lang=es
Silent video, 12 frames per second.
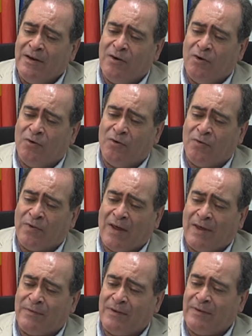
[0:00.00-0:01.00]
nos
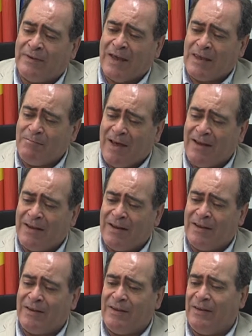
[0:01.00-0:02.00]
da,
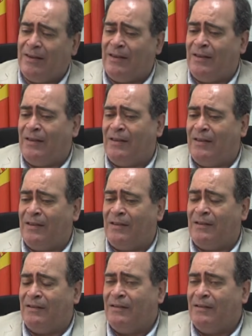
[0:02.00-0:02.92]
imágenes y,